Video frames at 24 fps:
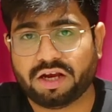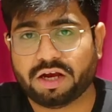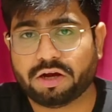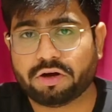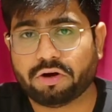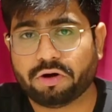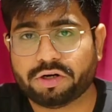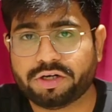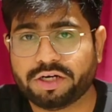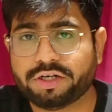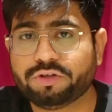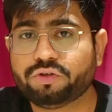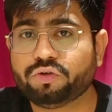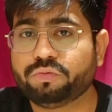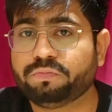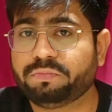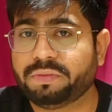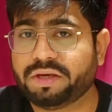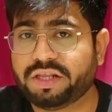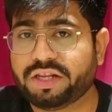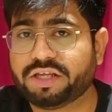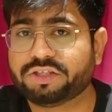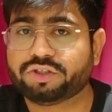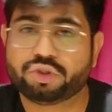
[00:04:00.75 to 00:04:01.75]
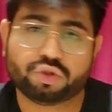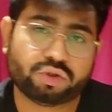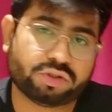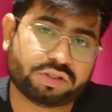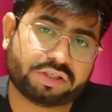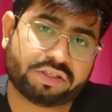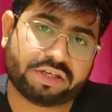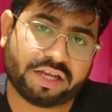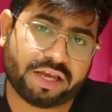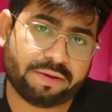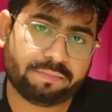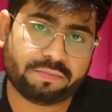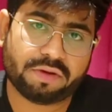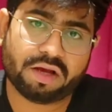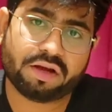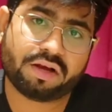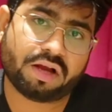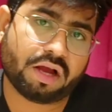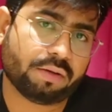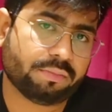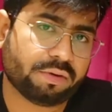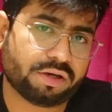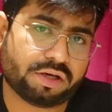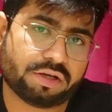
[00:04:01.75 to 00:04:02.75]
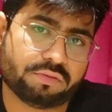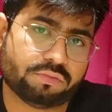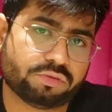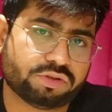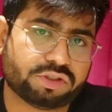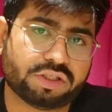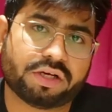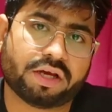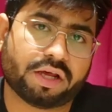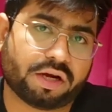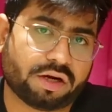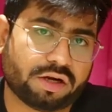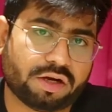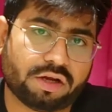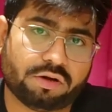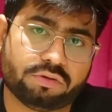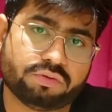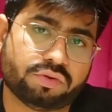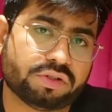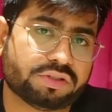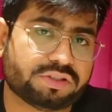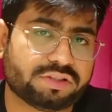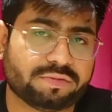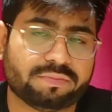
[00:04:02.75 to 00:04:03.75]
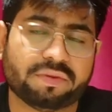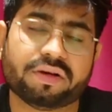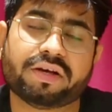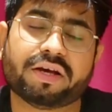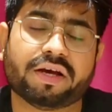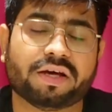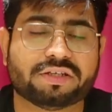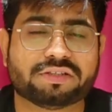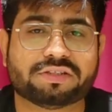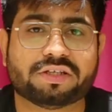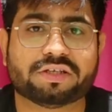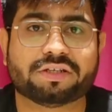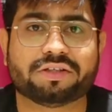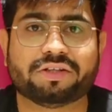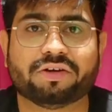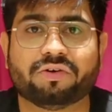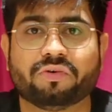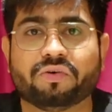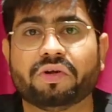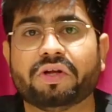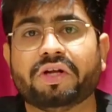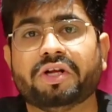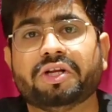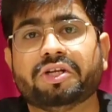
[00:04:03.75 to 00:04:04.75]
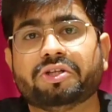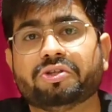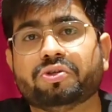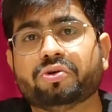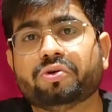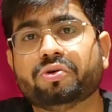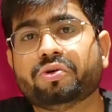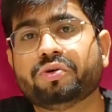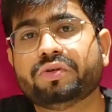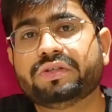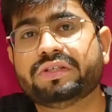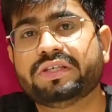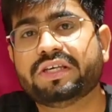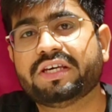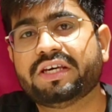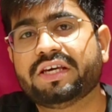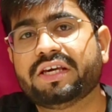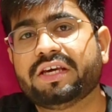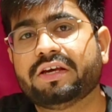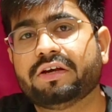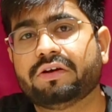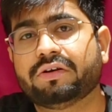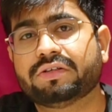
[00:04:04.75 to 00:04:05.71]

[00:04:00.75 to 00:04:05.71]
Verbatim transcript: अकॉर्डिंग टू मेरे जो टाइप का काम अगर मुझे करना हो तो इससे मैं कर सकता हूँ तो ये